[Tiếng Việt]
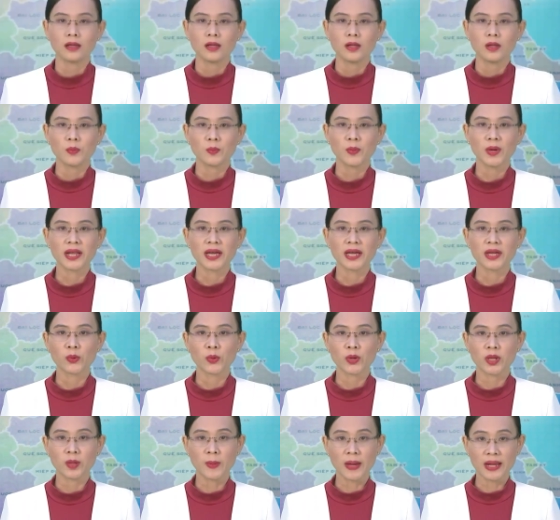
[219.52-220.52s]
Mới đây,
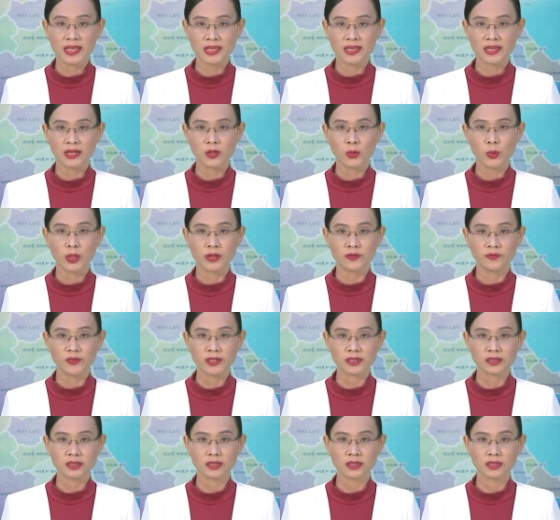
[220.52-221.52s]
Ủy ban Nhân dân huyện Phước
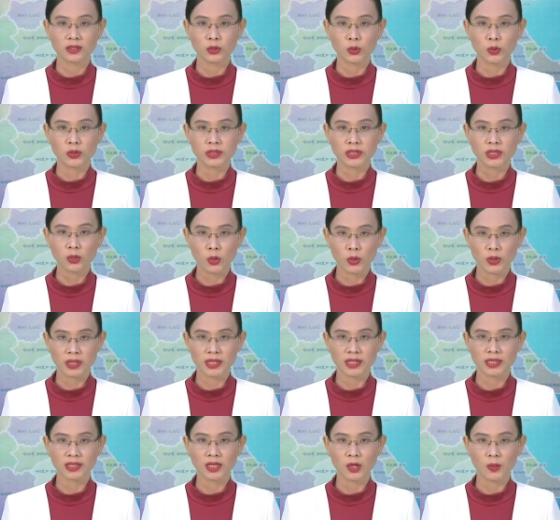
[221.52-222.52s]
Sơn tổ chức hội nghị
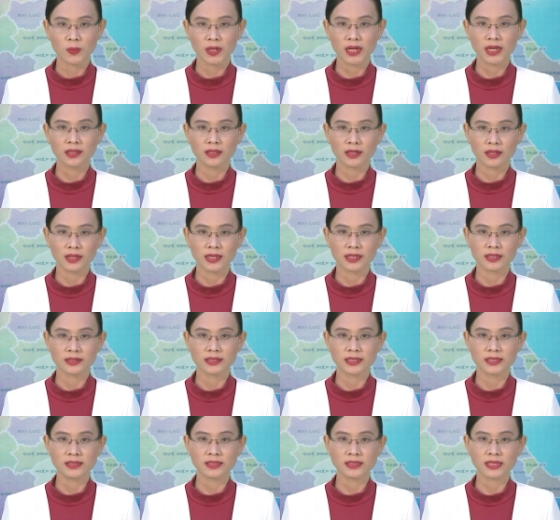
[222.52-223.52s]
tổng kết thực hiện
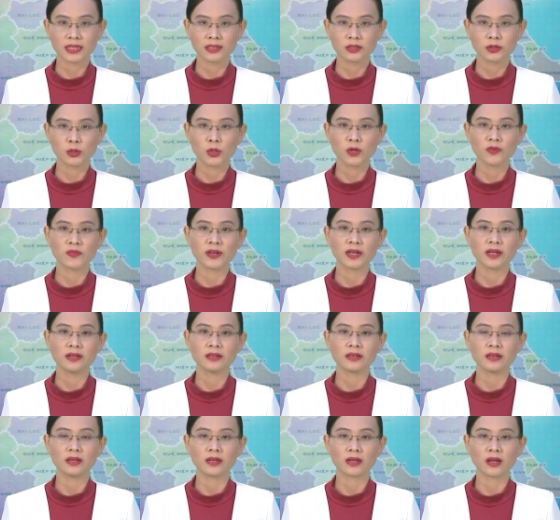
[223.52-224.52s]
chính sách đối với
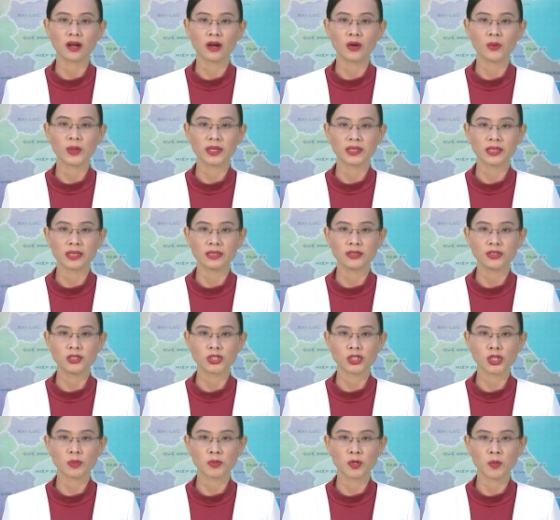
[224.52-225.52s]
người có uy tín
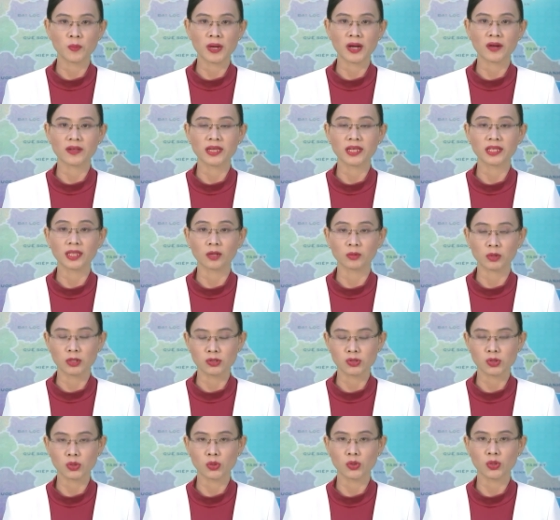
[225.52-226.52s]
trong đồng bào dân tộc thiểu
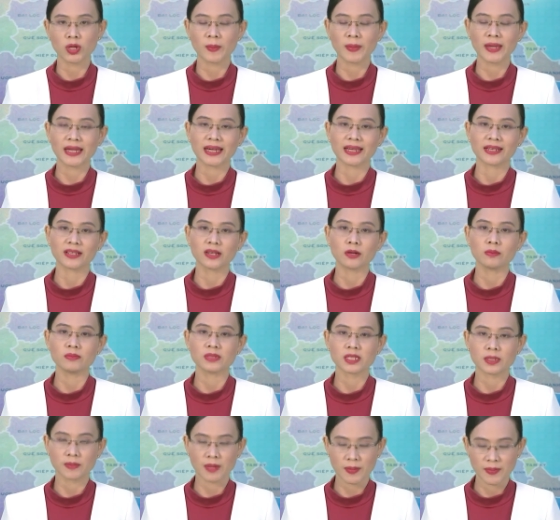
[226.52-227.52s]
số năm
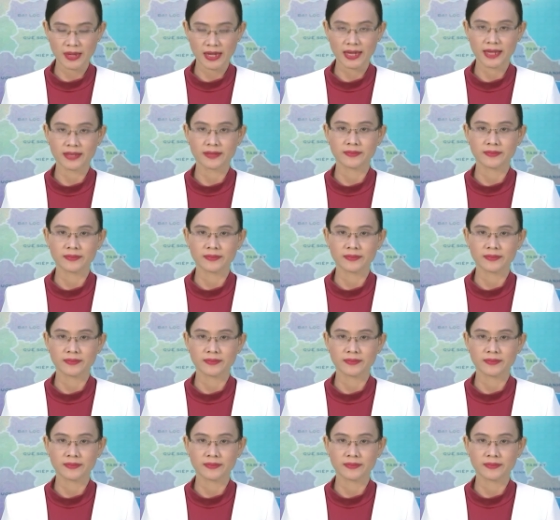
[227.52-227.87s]
2022.